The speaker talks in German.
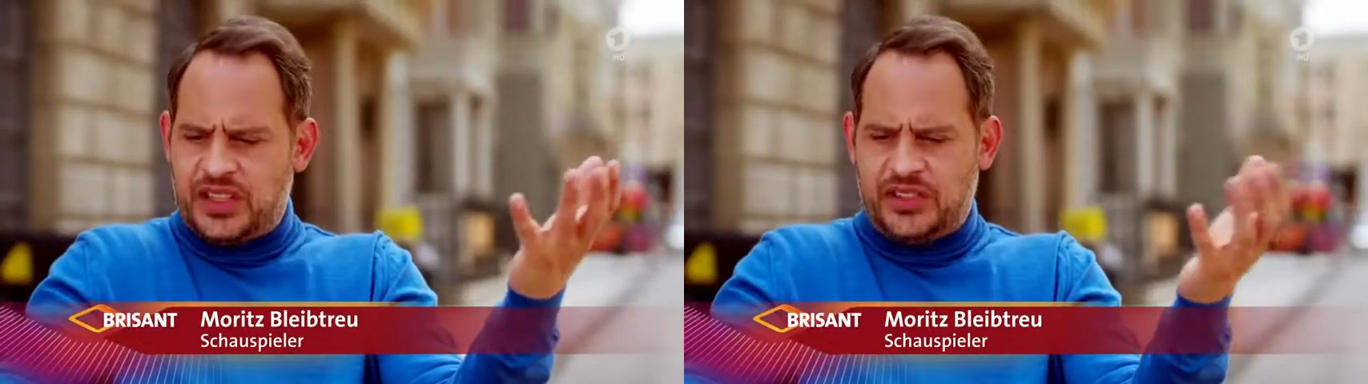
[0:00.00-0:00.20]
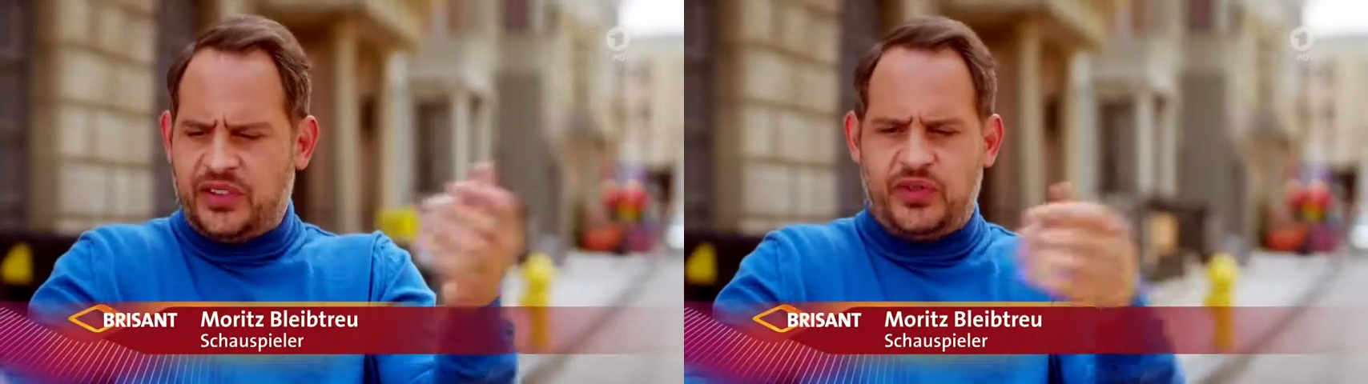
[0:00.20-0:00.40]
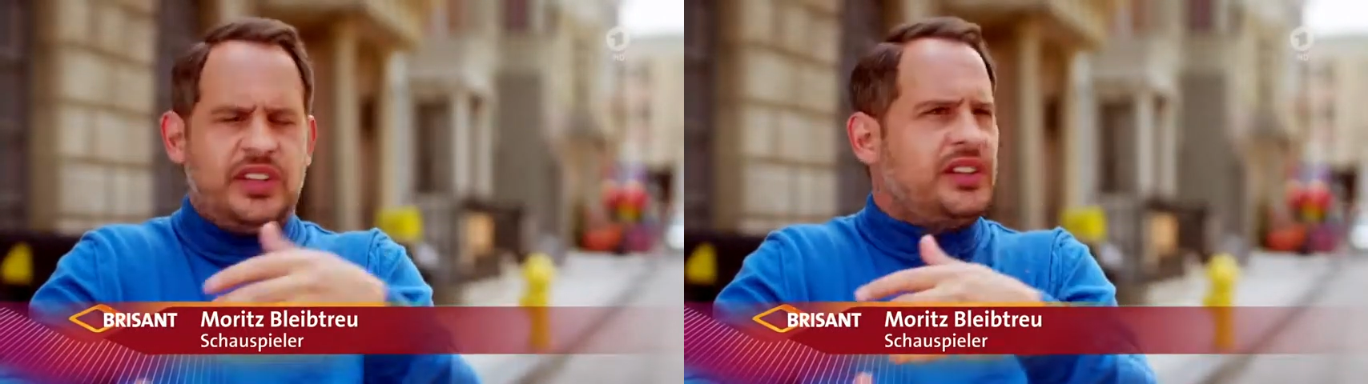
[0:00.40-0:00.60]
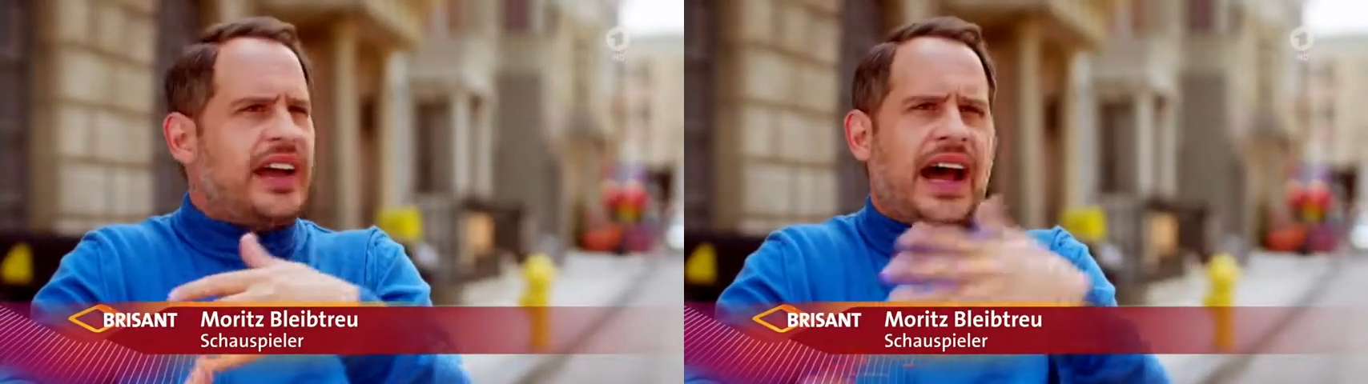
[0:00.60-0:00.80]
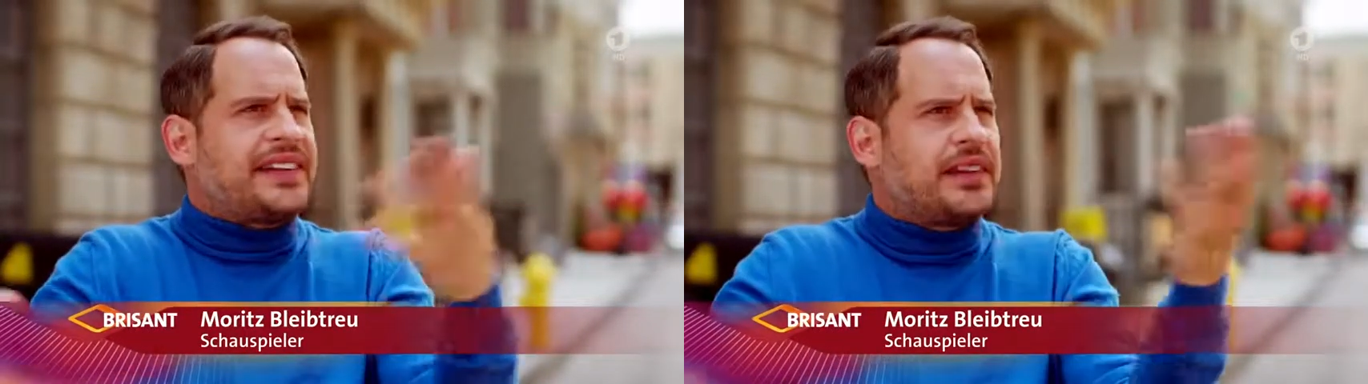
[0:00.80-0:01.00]
es ist wie ein
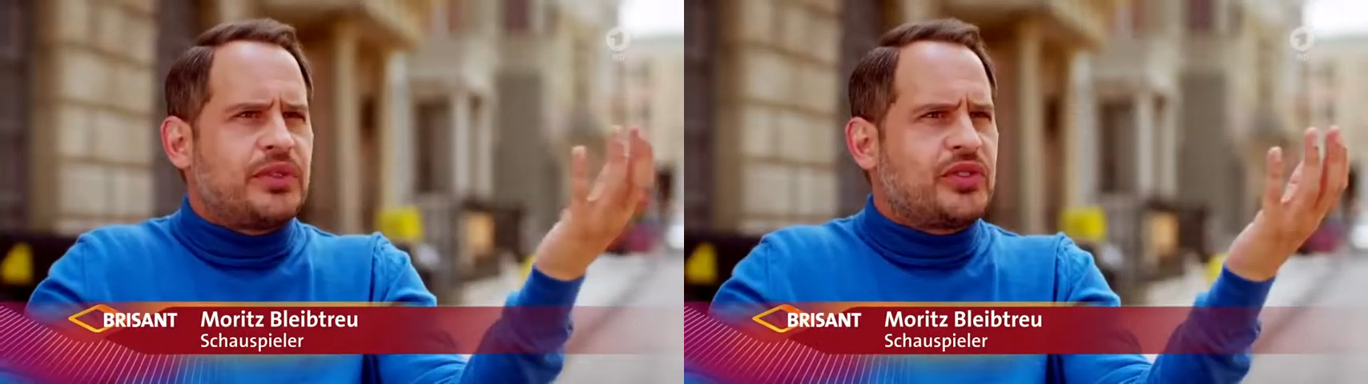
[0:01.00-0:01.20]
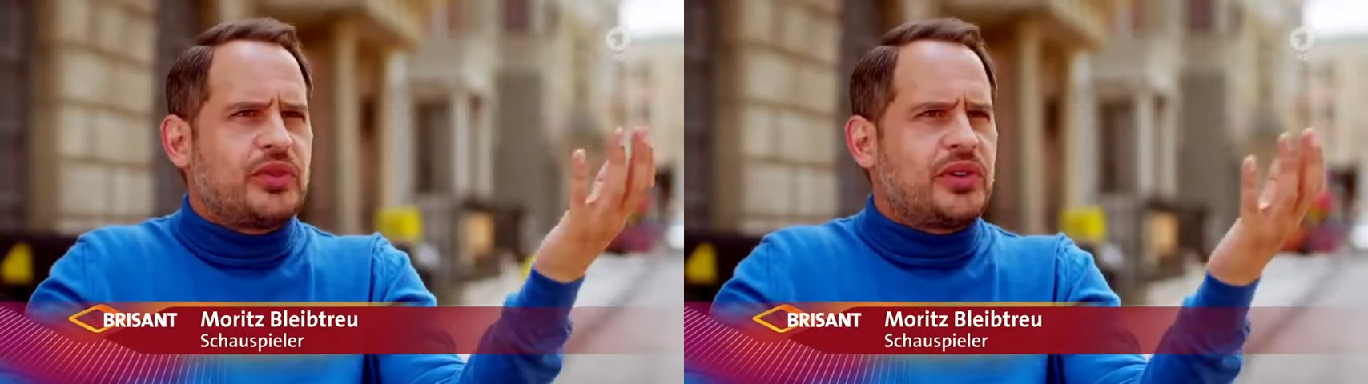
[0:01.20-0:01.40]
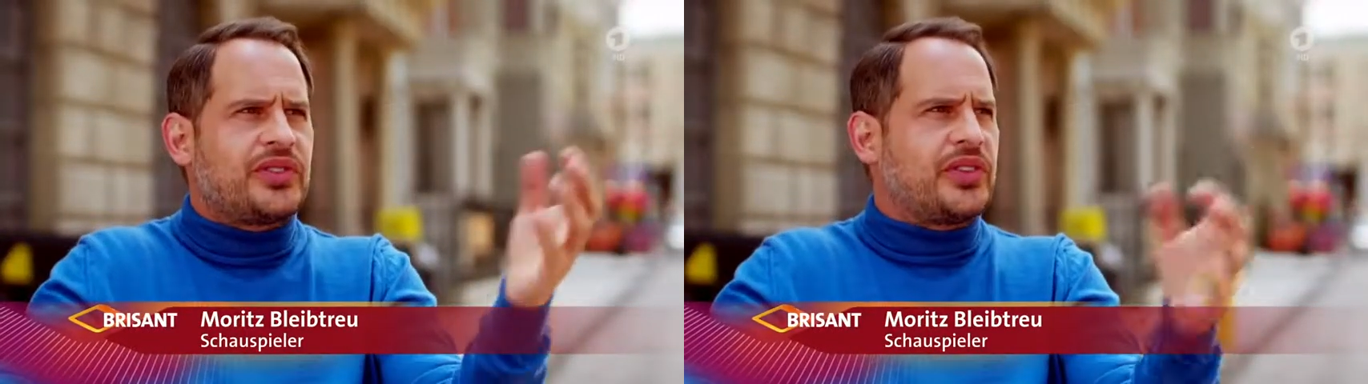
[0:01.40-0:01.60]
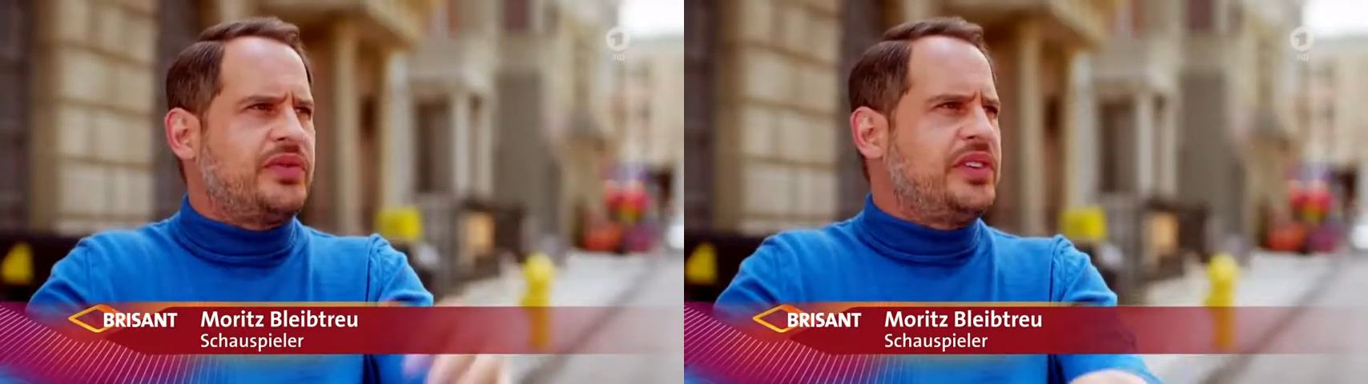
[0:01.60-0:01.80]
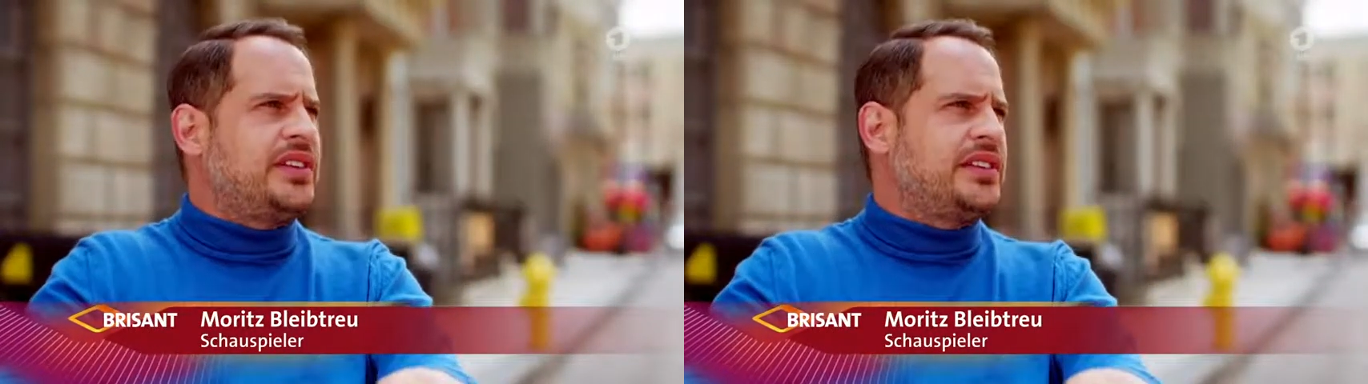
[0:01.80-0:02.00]
Theaterbesuch, es
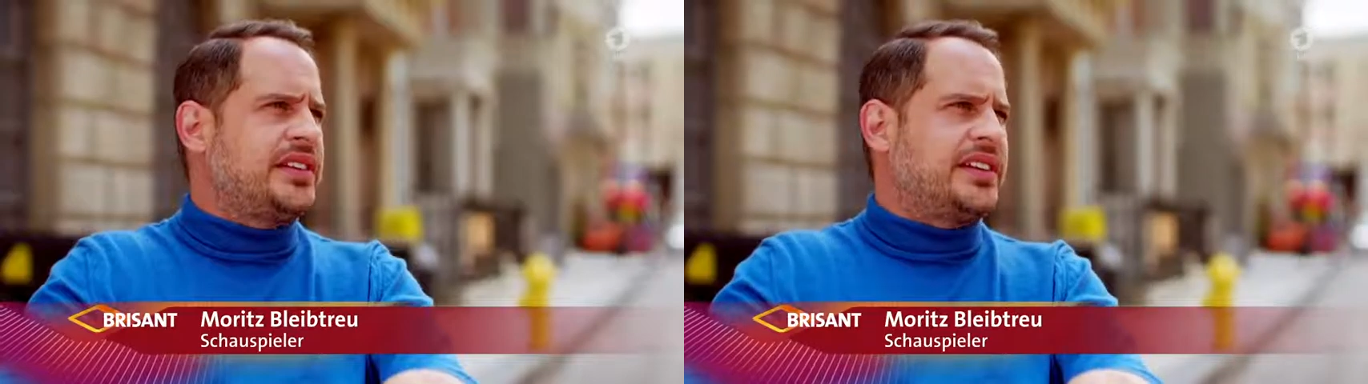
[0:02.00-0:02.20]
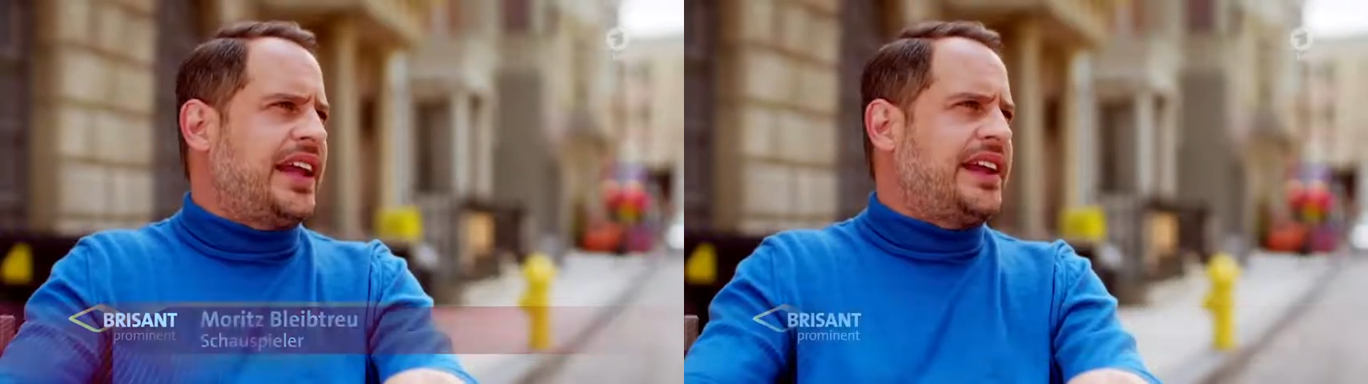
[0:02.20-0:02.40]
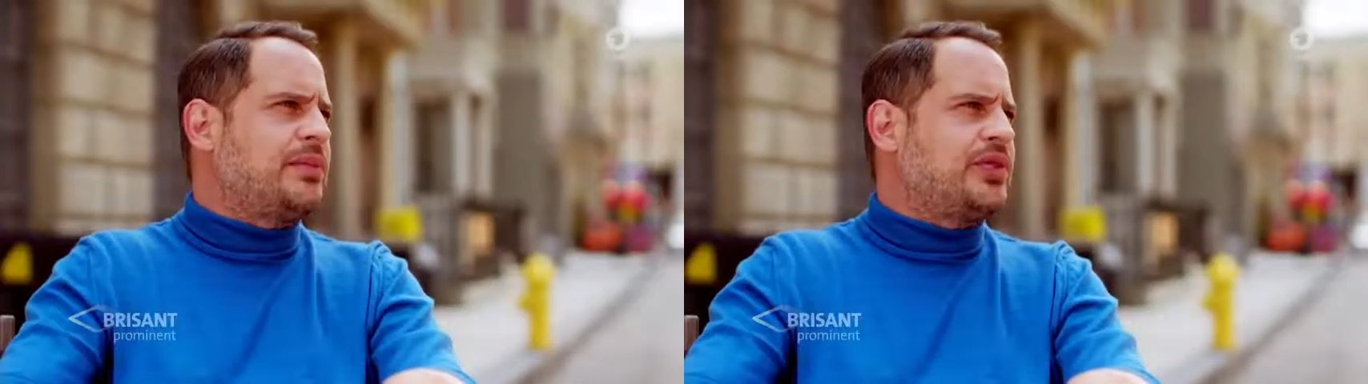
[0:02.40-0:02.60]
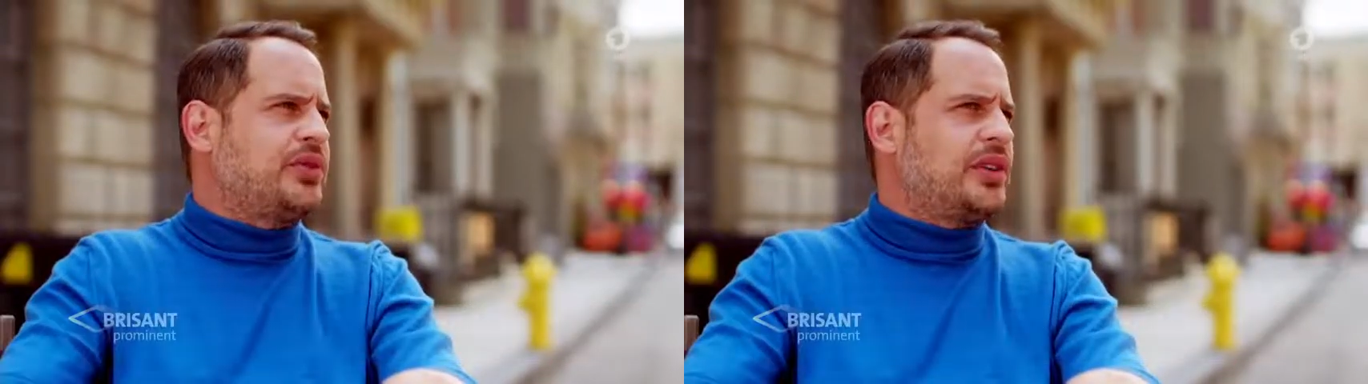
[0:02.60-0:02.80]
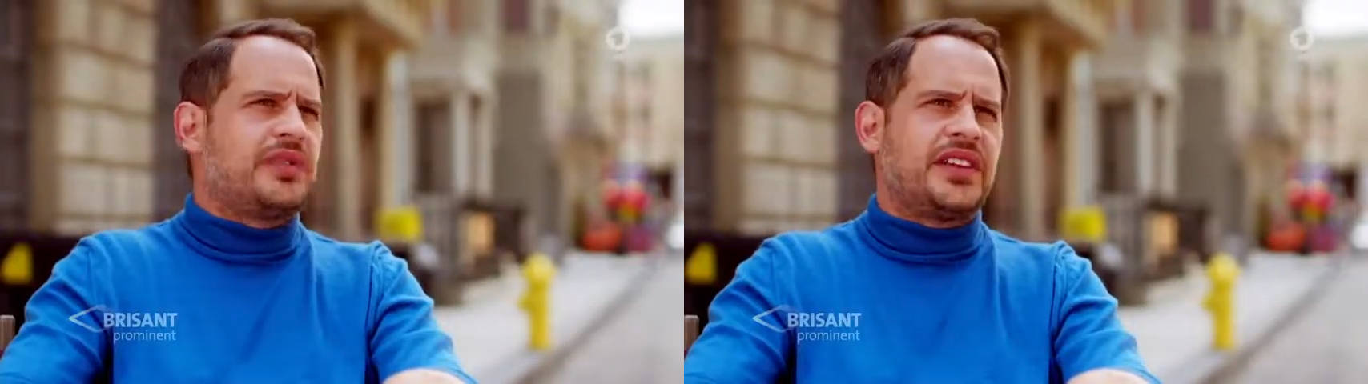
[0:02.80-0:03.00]
ist wie ein kleiner Besuch im